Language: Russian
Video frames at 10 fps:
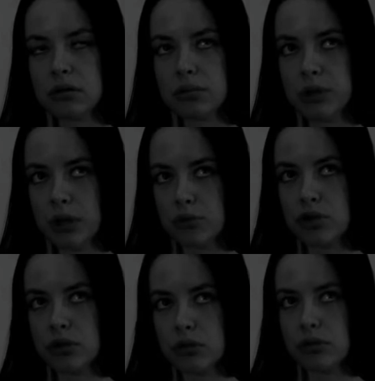Потому
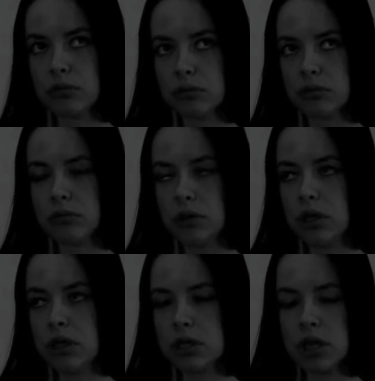что мне
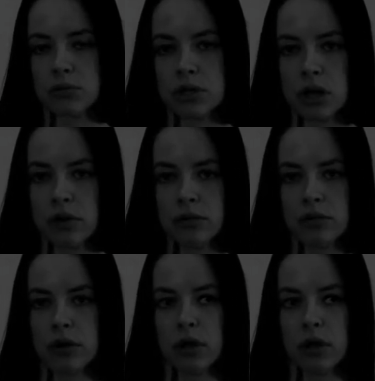есть с кем сравнивать.